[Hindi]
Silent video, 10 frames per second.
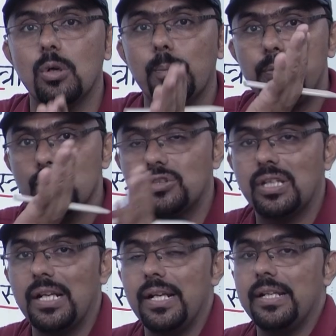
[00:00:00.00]
प्यूस
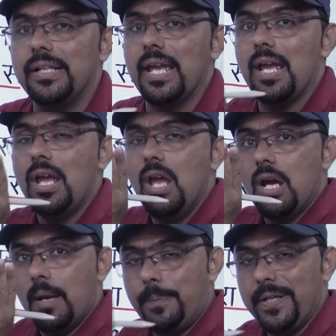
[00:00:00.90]
ग्लैंड है
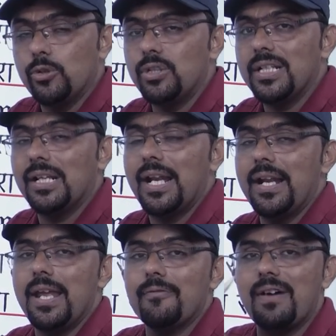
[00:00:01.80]
पिट्यूटरी ग्लैंड
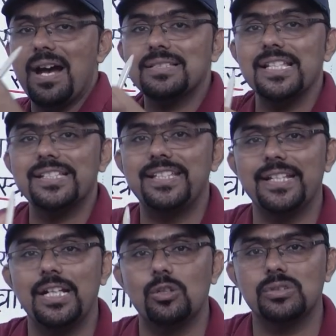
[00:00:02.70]
है वहां से
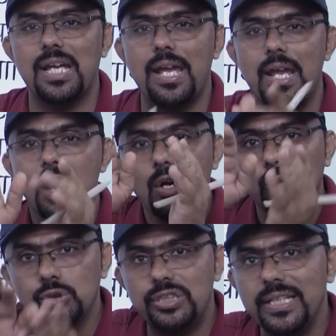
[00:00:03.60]
सीक्रेट होता है
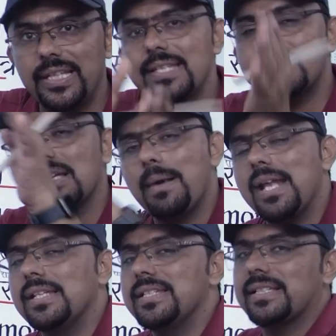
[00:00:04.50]
उसी के समान
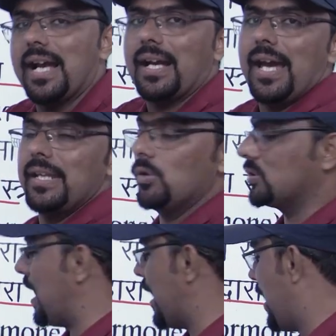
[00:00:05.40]
इसका कार्य होता
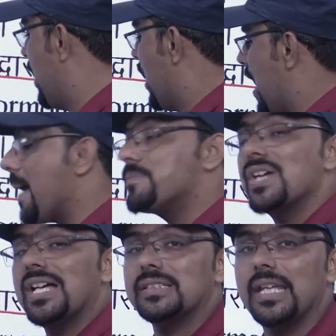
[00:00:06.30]
है आप
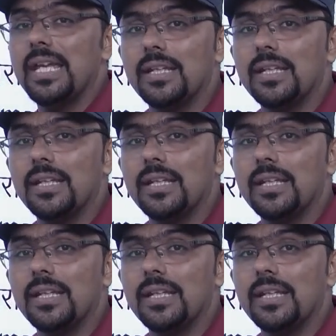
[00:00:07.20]
जानते हैं कि